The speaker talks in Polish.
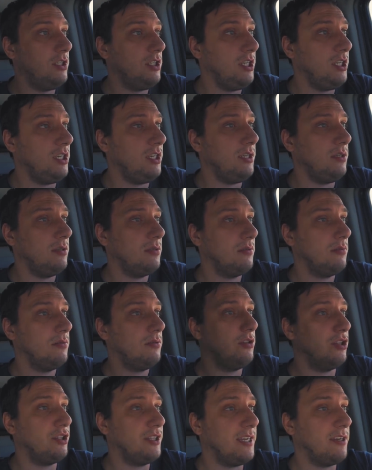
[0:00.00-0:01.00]
i
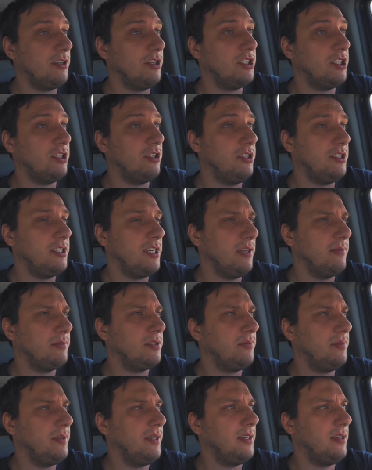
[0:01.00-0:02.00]
do tego jeszcze doliczają
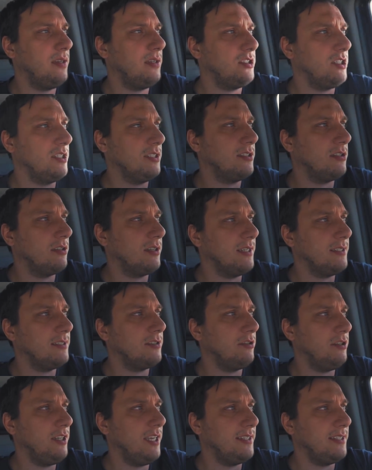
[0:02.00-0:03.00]
sobie często
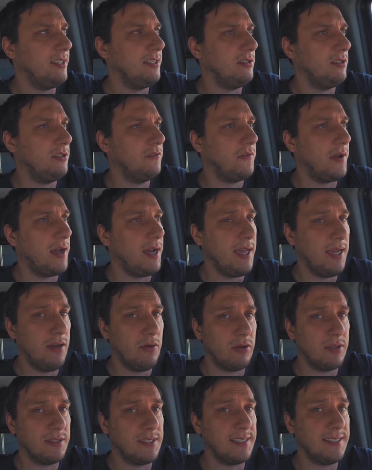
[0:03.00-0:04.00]
gęsto 1-2
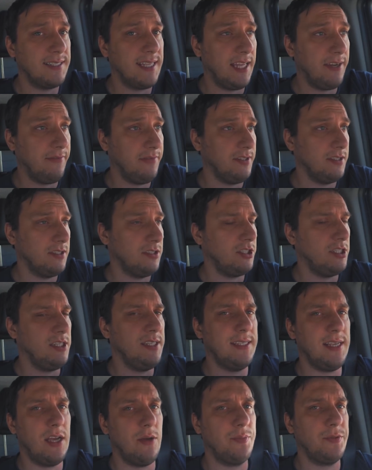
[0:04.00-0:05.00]
euro za serwis,
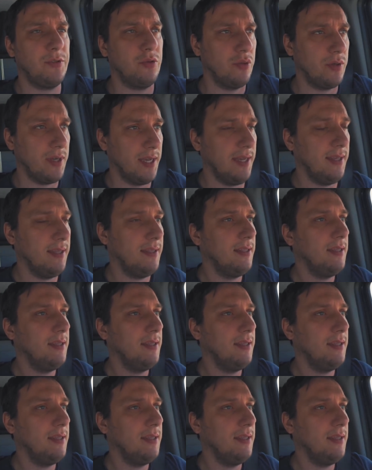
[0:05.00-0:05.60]
czyli za obsługę.